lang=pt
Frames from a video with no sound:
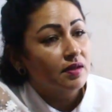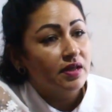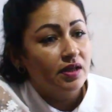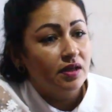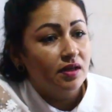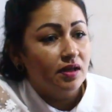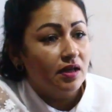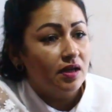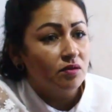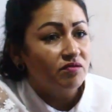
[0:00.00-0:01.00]

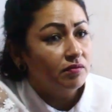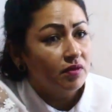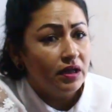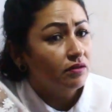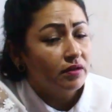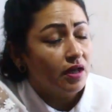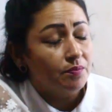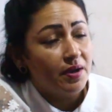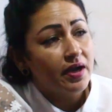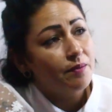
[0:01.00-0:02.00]
que ele não, ele não tem que
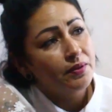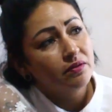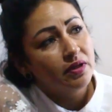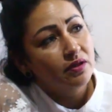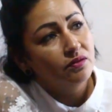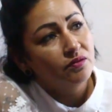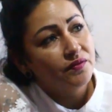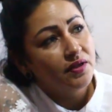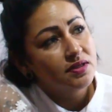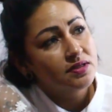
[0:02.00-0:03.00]
pagar pelo que ele não
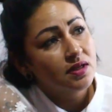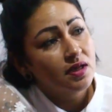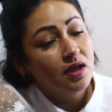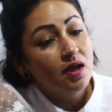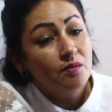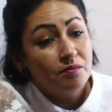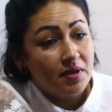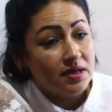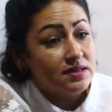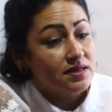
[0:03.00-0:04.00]
fez.
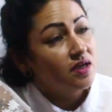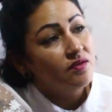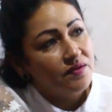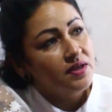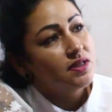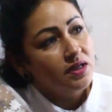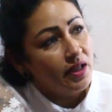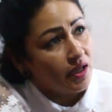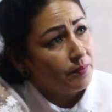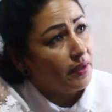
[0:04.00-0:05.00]
Mas se ele fez, ele
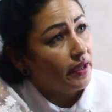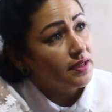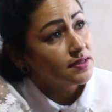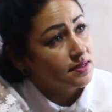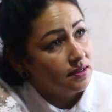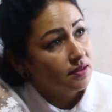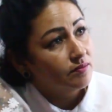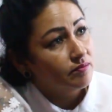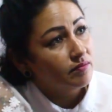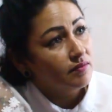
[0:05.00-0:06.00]
tem que pagar sim.
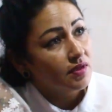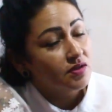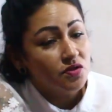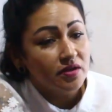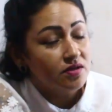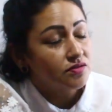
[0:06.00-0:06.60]
Eu só quero